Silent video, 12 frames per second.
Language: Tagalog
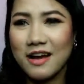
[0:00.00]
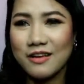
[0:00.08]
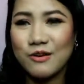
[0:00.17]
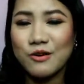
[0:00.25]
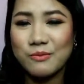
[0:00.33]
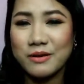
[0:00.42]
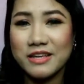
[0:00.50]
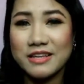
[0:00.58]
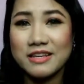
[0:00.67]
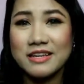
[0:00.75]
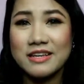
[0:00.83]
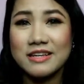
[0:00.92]
Ayoko
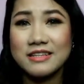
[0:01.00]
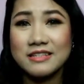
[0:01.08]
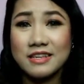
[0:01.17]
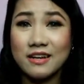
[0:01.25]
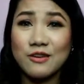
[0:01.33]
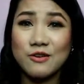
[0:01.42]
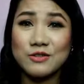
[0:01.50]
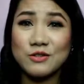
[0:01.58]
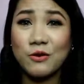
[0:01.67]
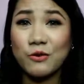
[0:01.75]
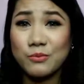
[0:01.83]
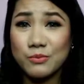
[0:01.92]
maging
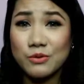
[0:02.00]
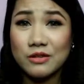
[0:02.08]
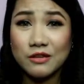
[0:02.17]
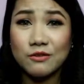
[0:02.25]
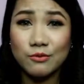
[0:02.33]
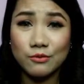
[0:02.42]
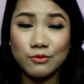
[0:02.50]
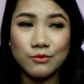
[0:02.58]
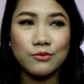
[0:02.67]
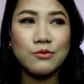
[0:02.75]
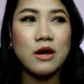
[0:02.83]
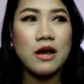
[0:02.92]
seryosong beauty
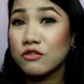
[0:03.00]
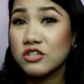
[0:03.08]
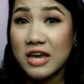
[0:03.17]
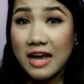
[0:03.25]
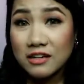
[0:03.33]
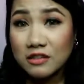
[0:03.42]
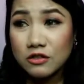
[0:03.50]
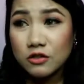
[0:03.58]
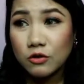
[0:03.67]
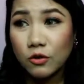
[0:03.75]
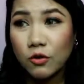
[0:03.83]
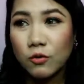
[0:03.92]
guru. Tong channel na
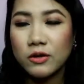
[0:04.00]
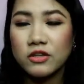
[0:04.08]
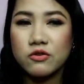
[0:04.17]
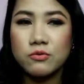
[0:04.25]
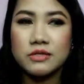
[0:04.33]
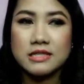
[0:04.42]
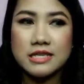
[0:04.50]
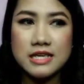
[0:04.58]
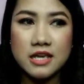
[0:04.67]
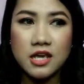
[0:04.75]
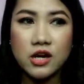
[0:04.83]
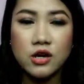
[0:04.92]
to, what you will see
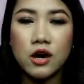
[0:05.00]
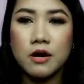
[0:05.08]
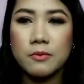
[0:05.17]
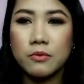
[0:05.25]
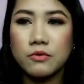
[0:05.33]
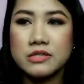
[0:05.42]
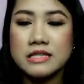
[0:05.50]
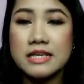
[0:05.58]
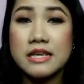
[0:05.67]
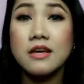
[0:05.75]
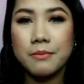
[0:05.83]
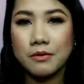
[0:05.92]
here are
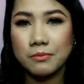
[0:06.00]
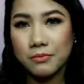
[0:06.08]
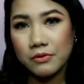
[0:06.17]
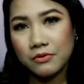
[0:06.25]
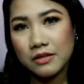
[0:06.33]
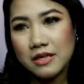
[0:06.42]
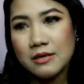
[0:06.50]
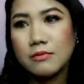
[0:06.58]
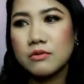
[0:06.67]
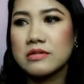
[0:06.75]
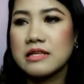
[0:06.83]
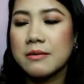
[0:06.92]
mostly about beauty,
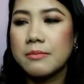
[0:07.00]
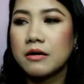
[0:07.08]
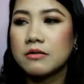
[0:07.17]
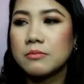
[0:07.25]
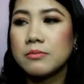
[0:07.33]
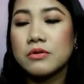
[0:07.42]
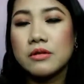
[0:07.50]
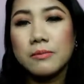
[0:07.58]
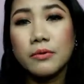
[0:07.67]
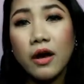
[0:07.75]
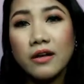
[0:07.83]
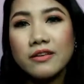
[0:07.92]
mostly about beauty
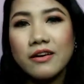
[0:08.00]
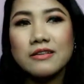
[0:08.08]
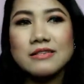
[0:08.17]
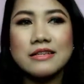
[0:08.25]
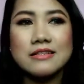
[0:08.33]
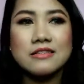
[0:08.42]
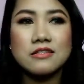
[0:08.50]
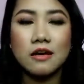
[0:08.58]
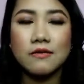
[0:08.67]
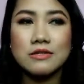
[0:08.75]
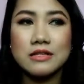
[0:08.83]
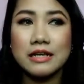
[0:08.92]
products and
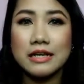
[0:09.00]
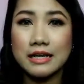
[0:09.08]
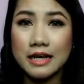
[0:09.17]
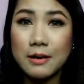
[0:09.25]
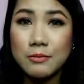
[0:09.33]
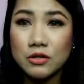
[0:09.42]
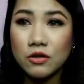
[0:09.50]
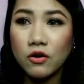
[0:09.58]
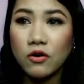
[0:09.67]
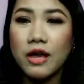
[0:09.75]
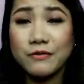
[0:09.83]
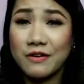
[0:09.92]
stuffs na ginagamit
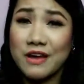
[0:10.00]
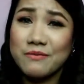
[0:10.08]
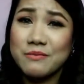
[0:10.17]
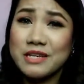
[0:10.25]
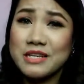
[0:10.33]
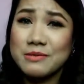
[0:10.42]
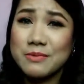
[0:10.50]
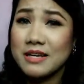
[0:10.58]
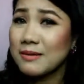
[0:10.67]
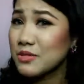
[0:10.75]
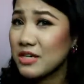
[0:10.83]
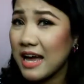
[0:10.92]
ko. 5 minutes
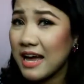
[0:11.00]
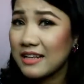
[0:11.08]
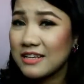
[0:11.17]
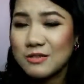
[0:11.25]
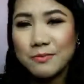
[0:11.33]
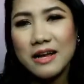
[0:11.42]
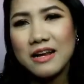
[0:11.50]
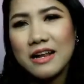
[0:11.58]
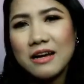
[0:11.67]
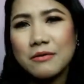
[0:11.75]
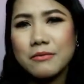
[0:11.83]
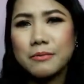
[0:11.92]
makeup challenge. Para
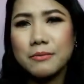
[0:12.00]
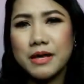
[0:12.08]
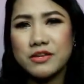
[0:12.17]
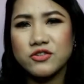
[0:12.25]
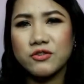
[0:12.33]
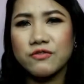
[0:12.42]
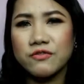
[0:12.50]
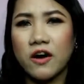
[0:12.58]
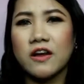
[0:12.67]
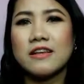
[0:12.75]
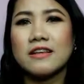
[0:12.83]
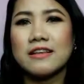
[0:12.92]
lang medyo
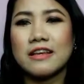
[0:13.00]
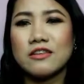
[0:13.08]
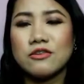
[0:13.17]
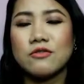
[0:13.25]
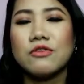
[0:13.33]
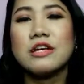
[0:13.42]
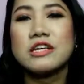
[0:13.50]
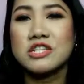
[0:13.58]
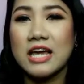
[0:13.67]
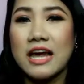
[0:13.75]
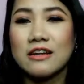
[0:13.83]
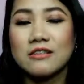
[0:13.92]
fun din yung
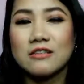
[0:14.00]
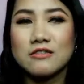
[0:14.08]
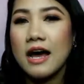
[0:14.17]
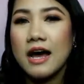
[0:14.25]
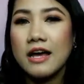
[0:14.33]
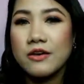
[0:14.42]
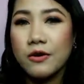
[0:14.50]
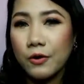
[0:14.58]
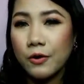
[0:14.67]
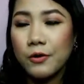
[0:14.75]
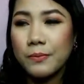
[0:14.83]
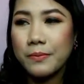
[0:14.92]
channel. I
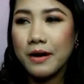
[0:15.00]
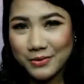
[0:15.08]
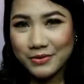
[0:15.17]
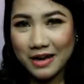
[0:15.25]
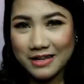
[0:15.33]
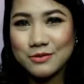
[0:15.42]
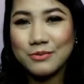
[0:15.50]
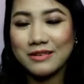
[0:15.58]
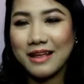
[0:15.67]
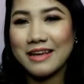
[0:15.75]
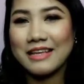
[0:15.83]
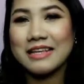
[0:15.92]
hope you guys
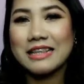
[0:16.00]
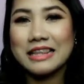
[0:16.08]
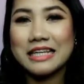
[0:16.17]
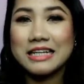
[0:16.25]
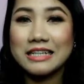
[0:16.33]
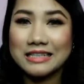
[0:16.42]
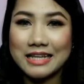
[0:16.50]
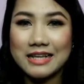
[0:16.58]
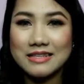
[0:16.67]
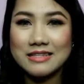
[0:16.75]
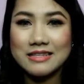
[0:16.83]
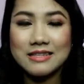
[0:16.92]
will like the
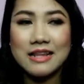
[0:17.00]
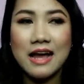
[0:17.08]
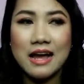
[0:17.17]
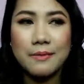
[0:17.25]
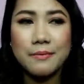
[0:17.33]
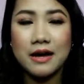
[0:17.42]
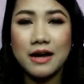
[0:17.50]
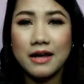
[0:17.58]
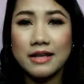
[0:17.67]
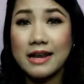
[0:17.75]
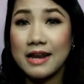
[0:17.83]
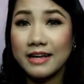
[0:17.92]
contents na
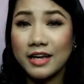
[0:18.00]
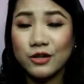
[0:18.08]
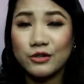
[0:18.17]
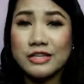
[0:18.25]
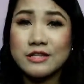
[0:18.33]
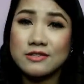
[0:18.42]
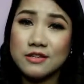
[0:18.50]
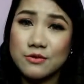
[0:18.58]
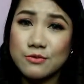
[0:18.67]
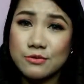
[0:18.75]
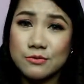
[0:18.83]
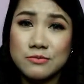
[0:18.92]
mga ilalagay ko dito sa
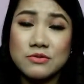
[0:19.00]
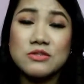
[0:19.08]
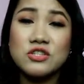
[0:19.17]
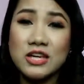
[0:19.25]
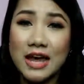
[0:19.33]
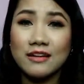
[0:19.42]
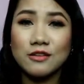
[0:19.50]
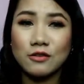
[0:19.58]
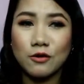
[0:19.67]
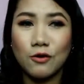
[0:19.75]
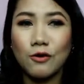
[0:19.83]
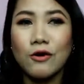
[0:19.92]
YouTube
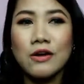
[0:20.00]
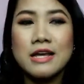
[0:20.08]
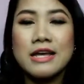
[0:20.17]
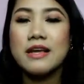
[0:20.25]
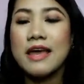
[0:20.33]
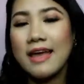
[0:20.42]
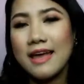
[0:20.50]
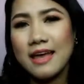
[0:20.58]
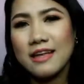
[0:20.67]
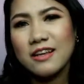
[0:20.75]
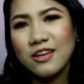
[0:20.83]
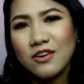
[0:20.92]
channel ko.
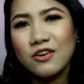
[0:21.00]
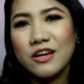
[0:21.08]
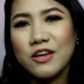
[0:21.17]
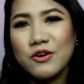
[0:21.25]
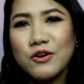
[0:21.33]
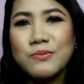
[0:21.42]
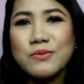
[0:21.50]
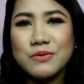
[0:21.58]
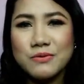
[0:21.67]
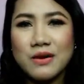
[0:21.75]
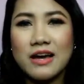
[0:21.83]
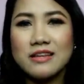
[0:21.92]
And ayun, I hope
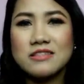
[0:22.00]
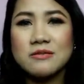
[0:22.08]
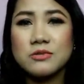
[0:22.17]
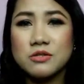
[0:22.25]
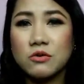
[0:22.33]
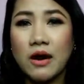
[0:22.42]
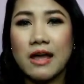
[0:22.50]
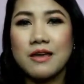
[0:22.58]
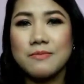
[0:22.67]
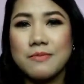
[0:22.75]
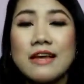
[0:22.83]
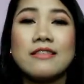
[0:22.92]
you guys
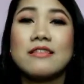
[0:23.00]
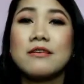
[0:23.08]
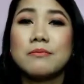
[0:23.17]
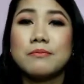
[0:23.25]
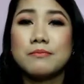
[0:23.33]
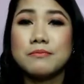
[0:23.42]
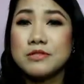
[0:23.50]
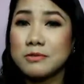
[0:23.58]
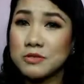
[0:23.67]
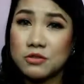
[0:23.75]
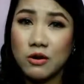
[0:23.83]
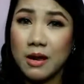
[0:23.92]
subscribe, hit the
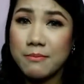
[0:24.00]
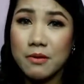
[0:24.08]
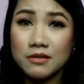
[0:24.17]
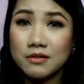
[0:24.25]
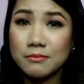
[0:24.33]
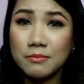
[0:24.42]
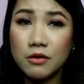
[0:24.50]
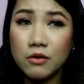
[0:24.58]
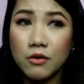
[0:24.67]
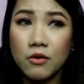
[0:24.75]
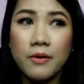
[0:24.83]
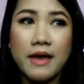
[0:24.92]
subscribe button
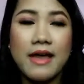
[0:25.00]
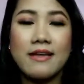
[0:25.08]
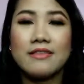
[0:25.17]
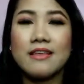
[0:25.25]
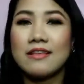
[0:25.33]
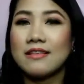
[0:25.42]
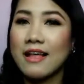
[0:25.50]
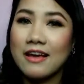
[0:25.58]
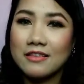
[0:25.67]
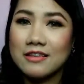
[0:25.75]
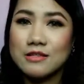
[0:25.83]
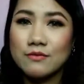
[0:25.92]
below, and then
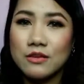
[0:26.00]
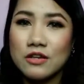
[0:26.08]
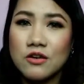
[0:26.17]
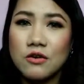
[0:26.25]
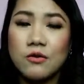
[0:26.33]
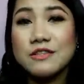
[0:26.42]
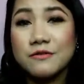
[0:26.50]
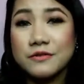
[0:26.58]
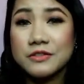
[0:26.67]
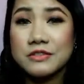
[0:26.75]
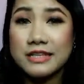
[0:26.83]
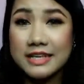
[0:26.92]
like this video. So for
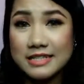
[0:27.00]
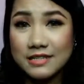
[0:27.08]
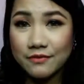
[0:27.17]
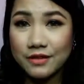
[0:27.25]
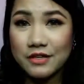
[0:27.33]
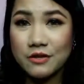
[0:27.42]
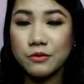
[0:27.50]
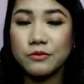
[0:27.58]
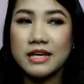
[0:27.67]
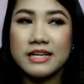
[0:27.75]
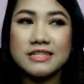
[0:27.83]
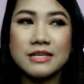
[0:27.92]
today's video,
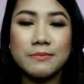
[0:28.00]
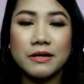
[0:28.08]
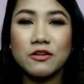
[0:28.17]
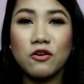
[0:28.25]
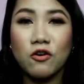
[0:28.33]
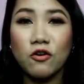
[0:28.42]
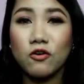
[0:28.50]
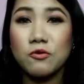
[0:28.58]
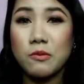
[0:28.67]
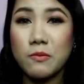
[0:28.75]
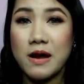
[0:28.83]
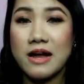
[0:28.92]
naisipan kong
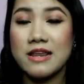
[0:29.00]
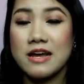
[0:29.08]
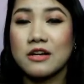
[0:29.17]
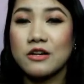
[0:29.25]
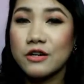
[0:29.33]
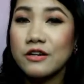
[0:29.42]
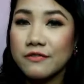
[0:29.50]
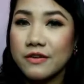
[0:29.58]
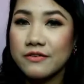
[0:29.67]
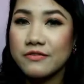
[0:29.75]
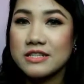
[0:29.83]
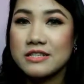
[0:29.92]
gumawa ng current
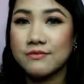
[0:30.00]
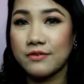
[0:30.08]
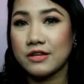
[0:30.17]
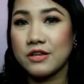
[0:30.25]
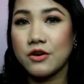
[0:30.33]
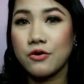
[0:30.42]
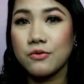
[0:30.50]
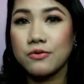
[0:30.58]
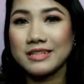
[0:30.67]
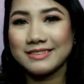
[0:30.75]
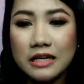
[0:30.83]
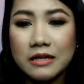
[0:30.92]
favorites video.
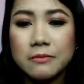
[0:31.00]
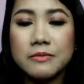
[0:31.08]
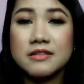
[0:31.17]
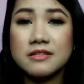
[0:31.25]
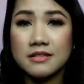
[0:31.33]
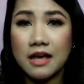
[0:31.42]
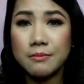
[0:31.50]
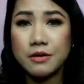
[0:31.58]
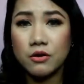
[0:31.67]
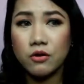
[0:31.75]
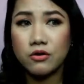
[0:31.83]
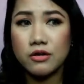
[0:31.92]
Talagang
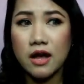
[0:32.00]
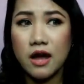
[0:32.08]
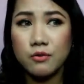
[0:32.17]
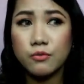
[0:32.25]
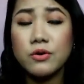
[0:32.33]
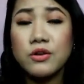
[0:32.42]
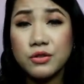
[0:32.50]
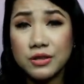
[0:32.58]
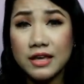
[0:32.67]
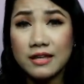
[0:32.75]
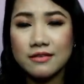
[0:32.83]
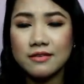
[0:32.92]
masasabi ko na worth
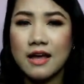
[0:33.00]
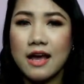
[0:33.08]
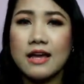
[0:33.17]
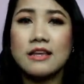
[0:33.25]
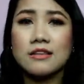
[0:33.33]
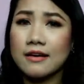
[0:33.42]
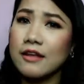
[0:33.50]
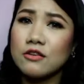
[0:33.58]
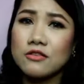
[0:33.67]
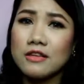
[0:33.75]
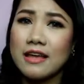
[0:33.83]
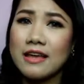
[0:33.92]
it, na itry
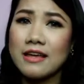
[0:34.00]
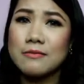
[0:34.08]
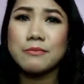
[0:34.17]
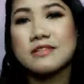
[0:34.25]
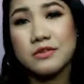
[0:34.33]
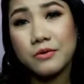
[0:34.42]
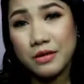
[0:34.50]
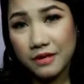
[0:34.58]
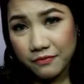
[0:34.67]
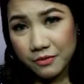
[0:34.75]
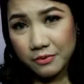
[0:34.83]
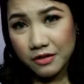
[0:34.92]
nyo din. So
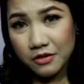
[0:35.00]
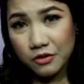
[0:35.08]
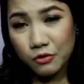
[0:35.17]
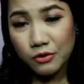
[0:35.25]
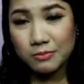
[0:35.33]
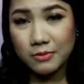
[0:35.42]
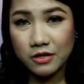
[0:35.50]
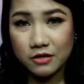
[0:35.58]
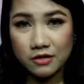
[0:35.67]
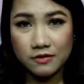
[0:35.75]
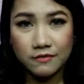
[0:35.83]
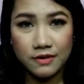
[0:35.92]
if you wanna know what my
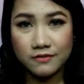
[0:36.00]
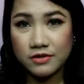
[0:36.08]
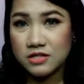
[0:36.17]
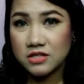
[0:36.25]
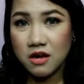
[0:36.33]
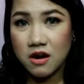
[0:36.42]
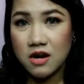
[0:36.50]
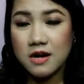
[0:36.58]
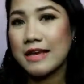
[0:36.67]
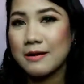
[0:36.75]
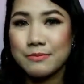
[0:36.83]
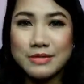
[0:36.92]
current favorites are,
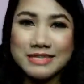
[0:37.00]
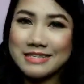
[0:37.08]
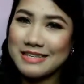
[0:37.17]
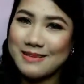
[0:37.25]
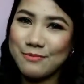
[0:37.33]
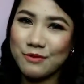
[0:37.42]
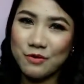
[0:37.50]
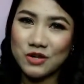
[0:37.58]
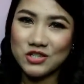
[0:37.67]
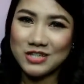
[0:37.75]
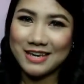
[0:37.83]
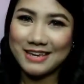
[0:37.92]
then please keep on
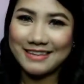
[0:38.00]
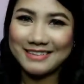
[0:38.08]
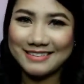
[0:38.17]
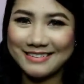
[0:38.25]
watching.